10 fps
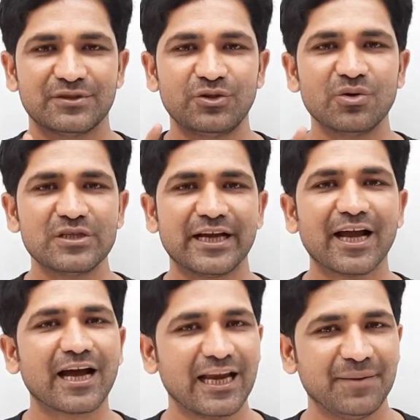जो जगह
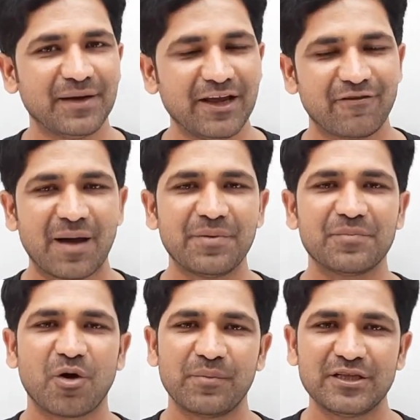खाली मिले वहां पे
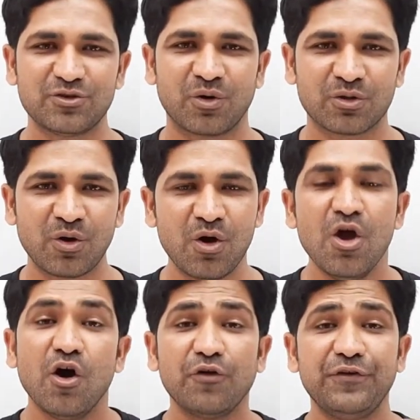ब्रोमीन जोड़ दो
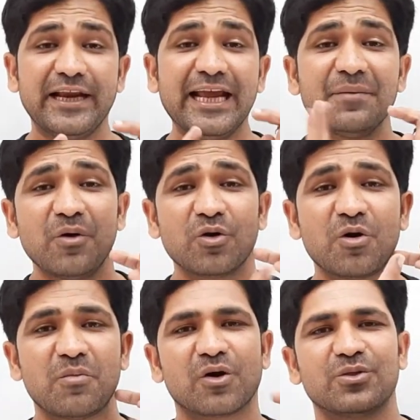और फिर एक बॉन्ड को
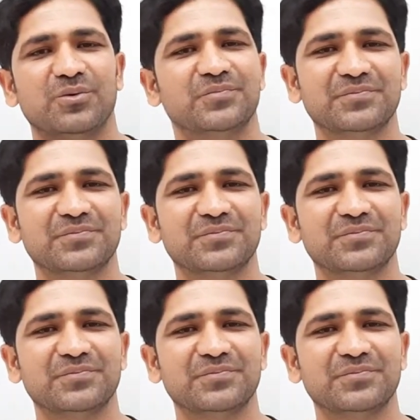मोड़ दो